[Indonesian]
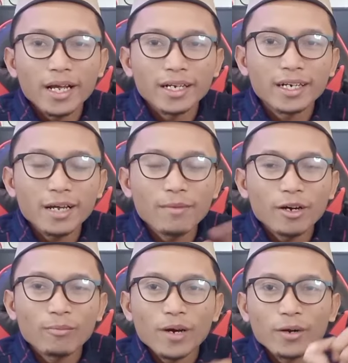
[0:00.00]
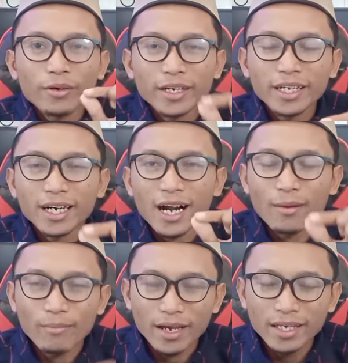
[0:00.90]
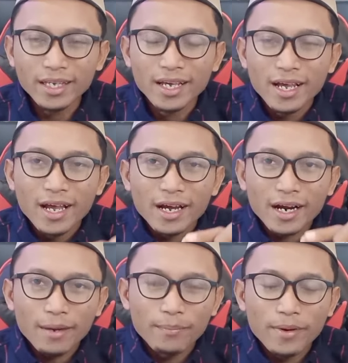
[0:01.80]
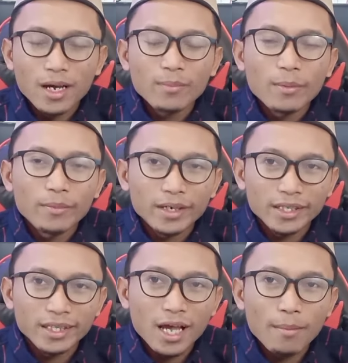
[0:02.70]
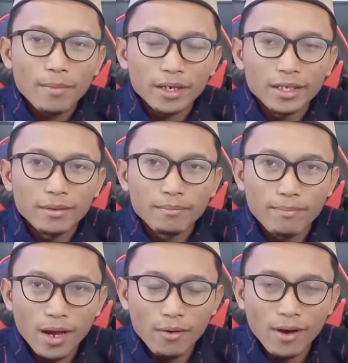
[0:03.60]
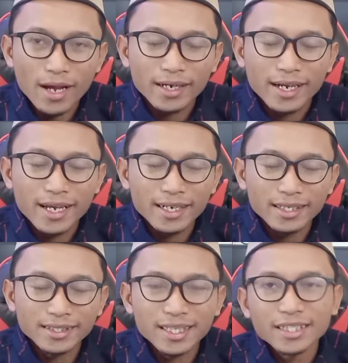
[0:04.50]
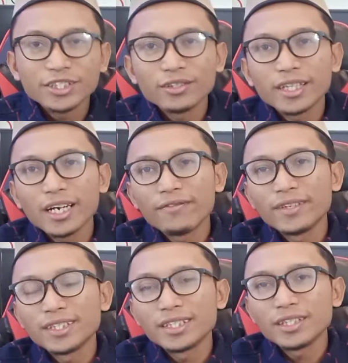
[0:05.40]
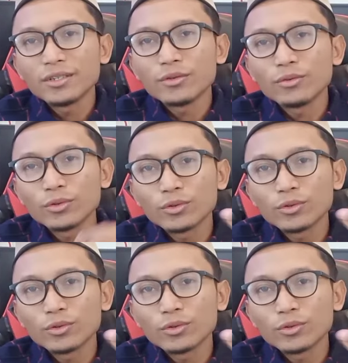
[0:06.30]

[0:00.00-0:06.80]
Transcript: berada baru-baru ini ramai Kabar pemerintah menghimbau agar stasiun televisi